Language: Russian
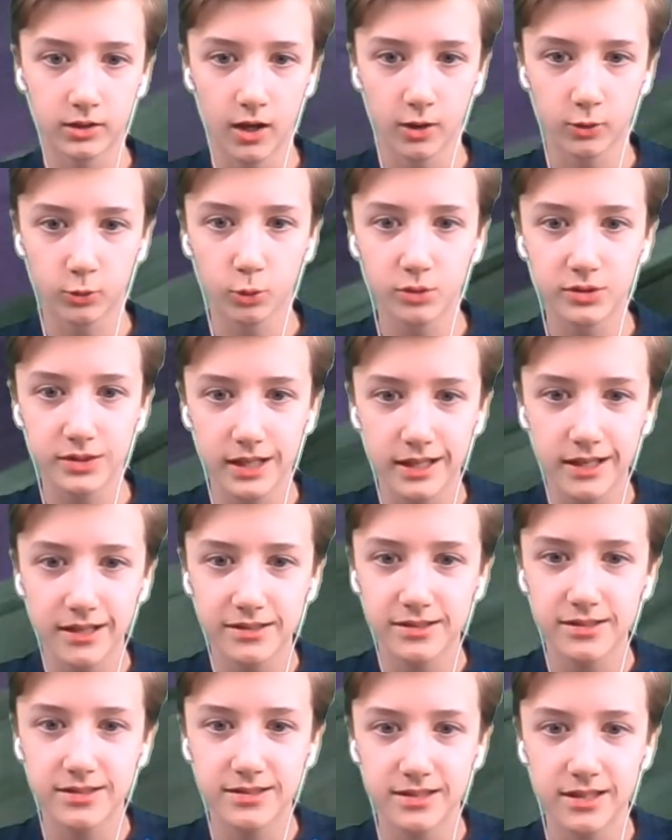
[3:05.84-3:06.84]
так, тут всякие
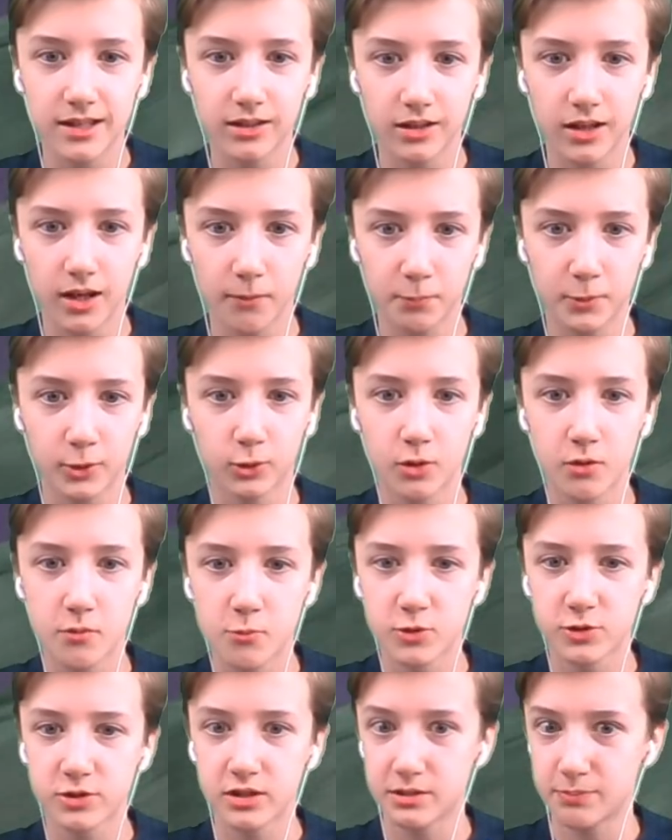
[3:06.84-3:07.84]
эти стенки, об которые
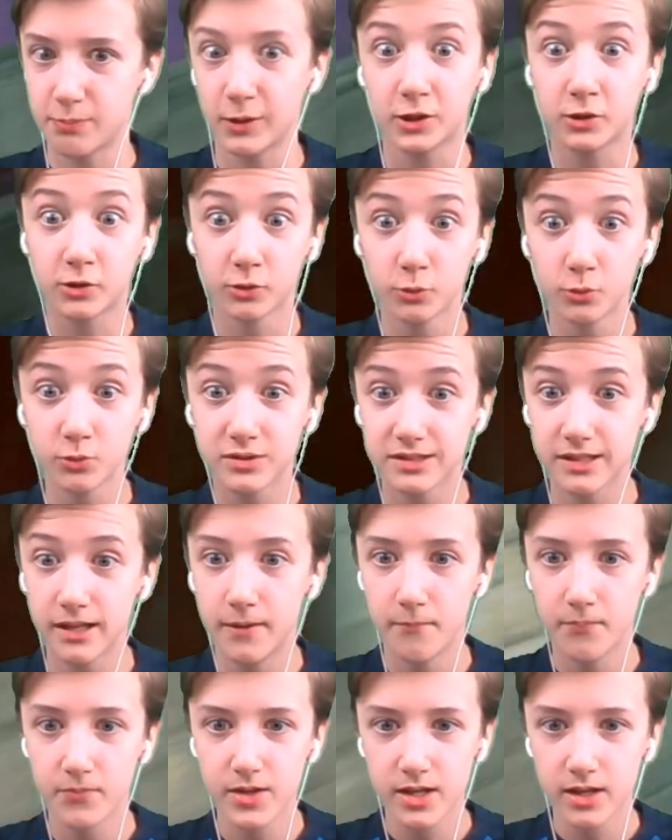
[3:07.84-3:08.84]
можно споткнуться.
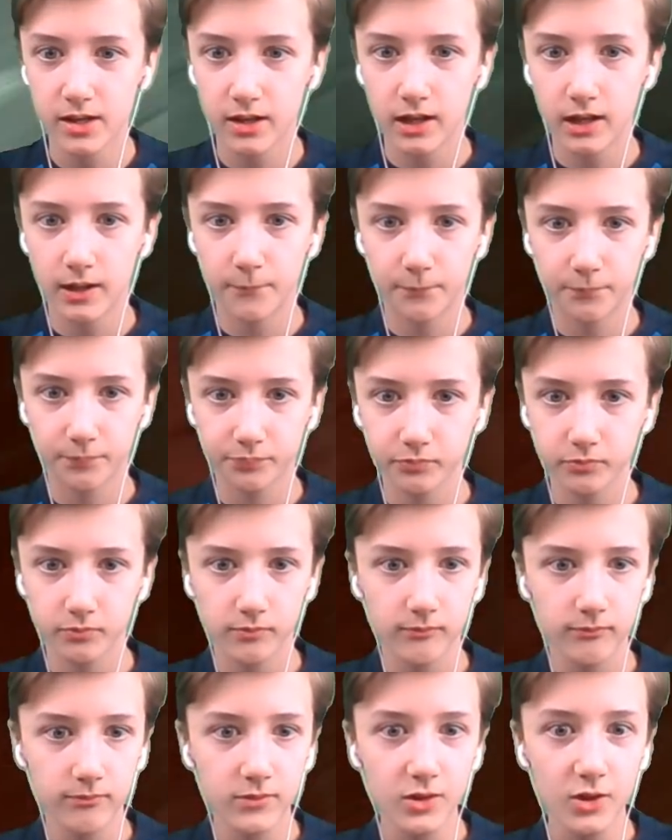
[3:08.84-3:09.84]

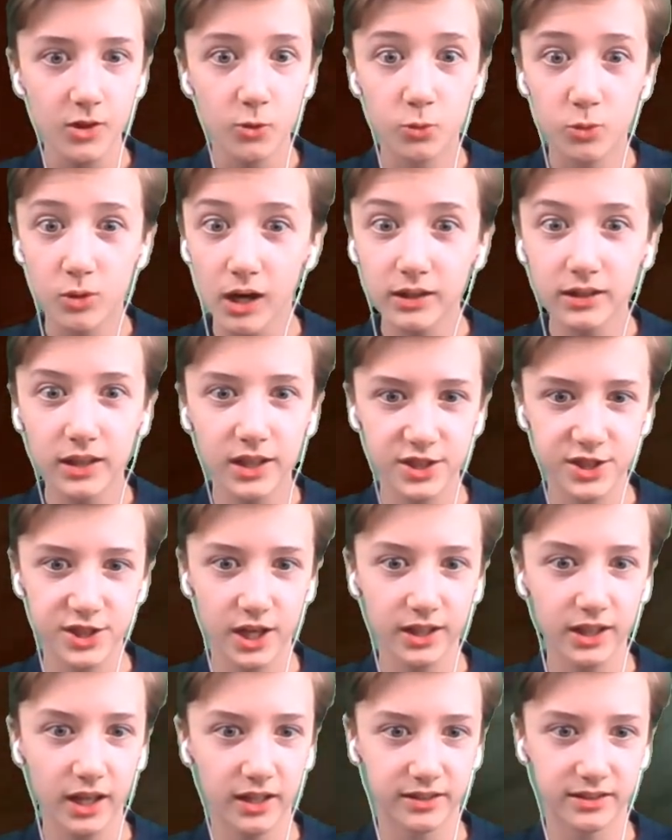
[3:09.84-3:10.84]
Ну когда же
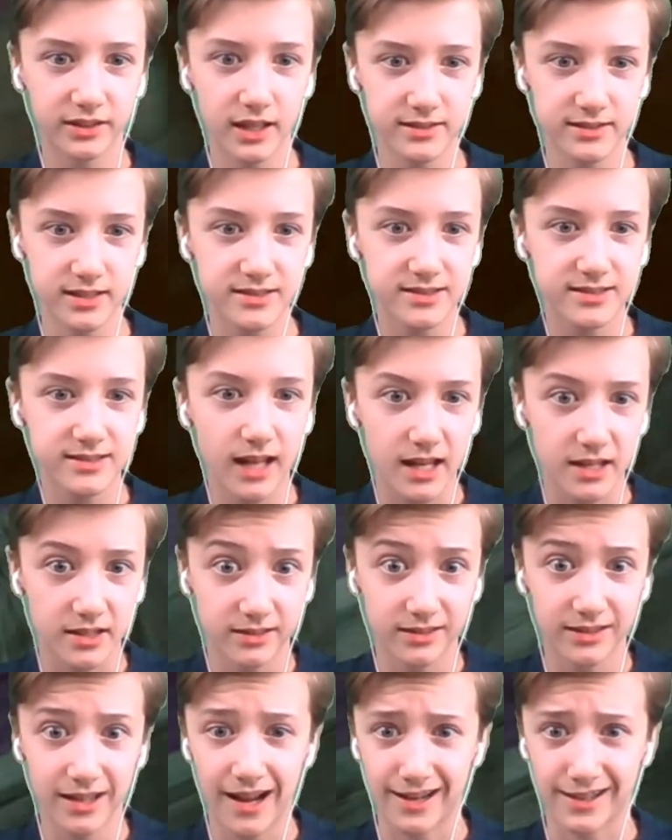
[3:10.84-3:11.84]
она от нас отстанет?
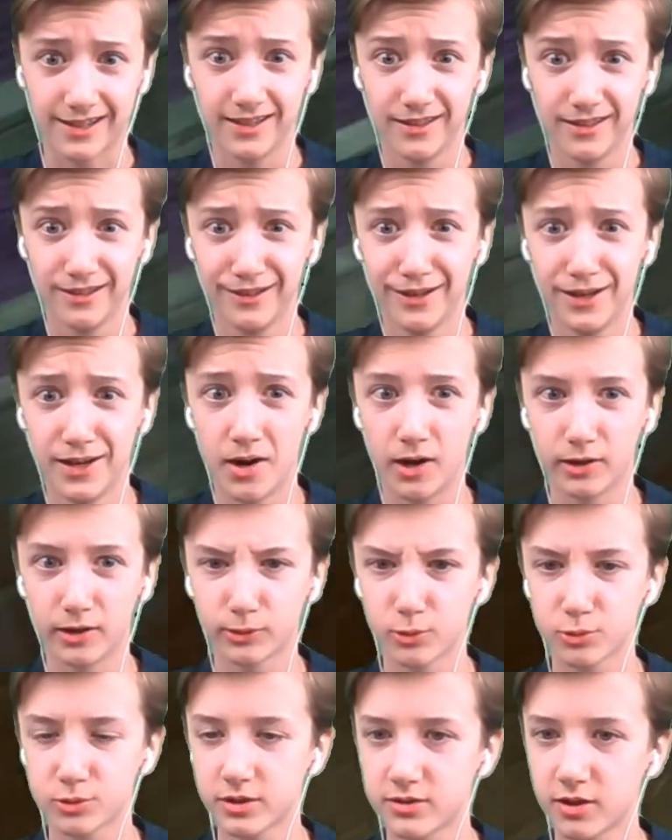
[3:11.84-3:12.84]
Так, она
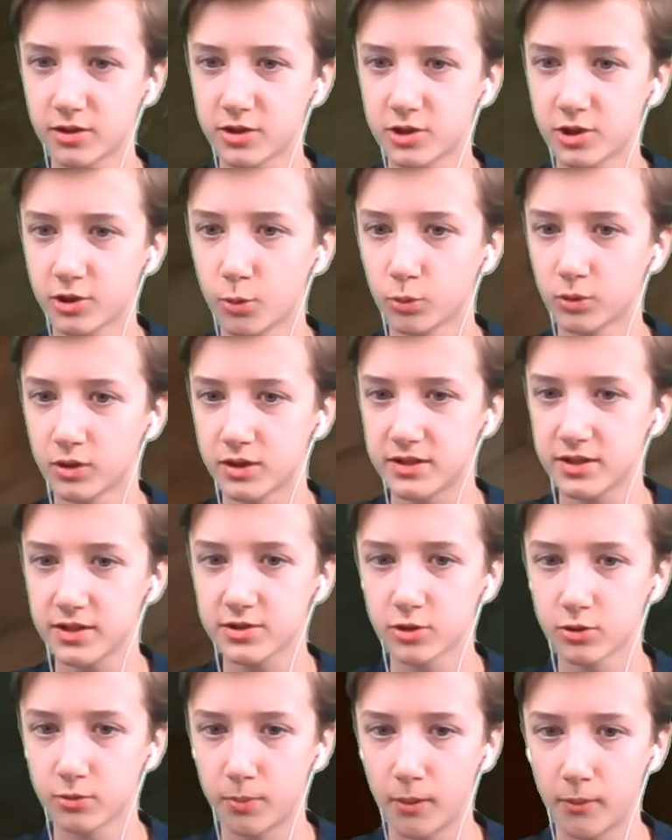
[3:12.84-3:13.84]
уже достаточно долго
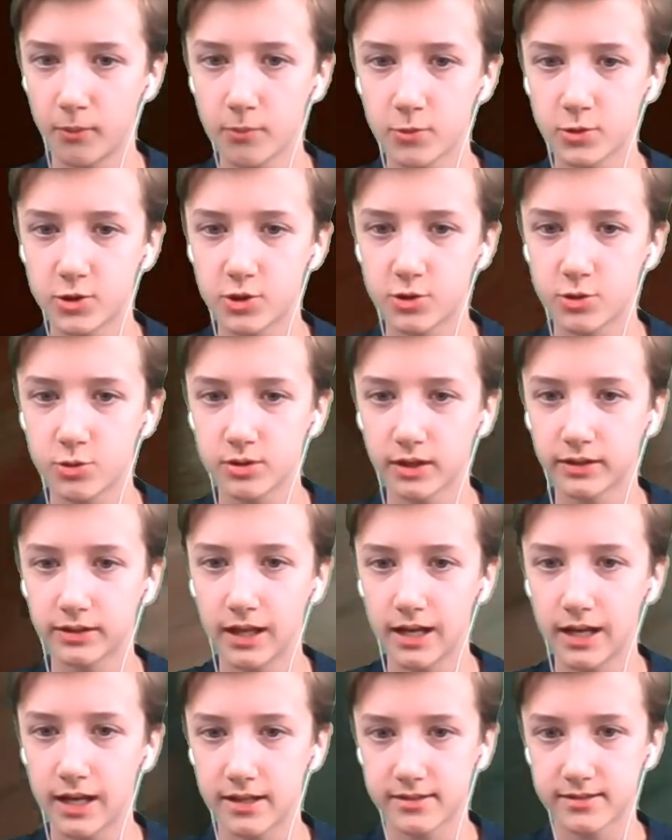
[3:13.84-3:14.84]
держится, но, по-моему, чуть-чуть
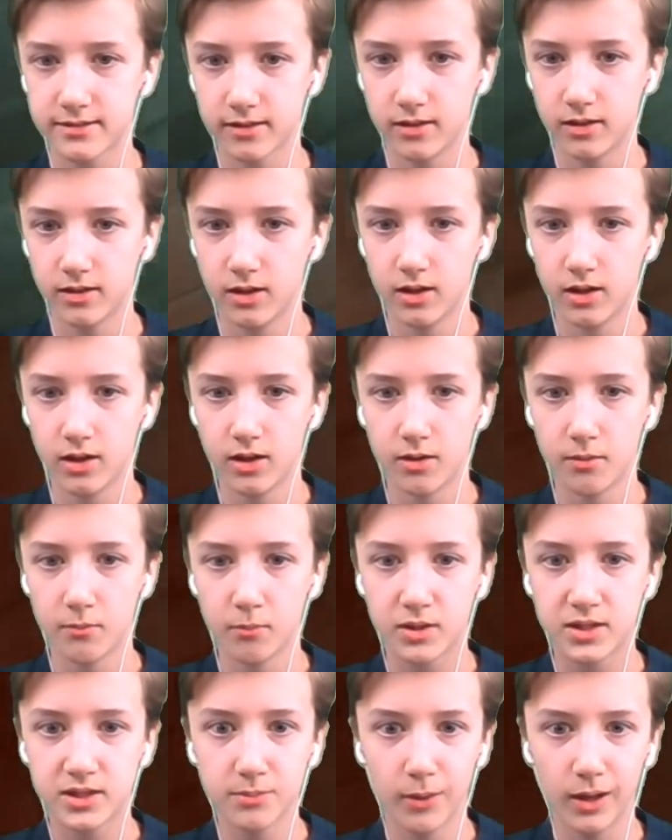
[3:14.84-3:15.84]
отдаляется.
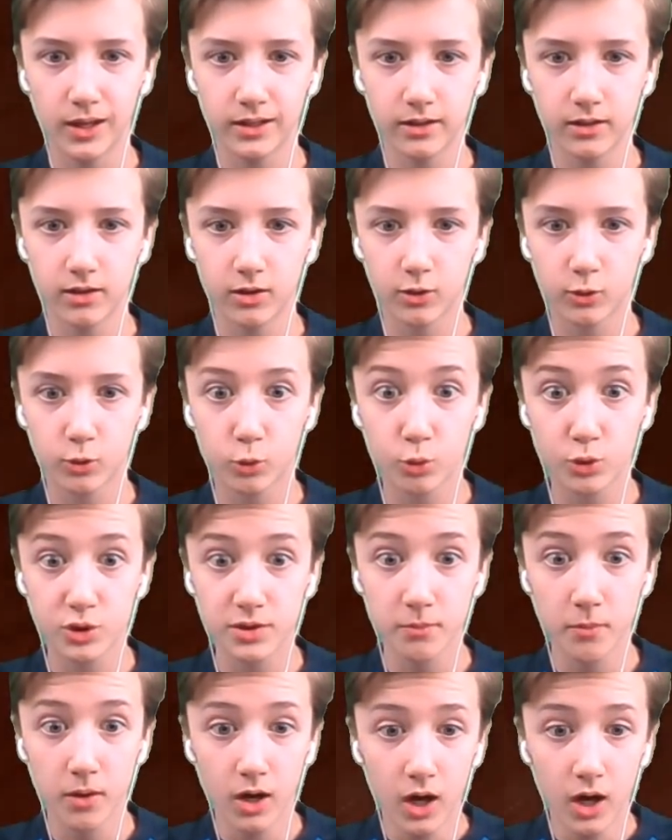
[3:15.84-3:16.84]
Максимально кружим.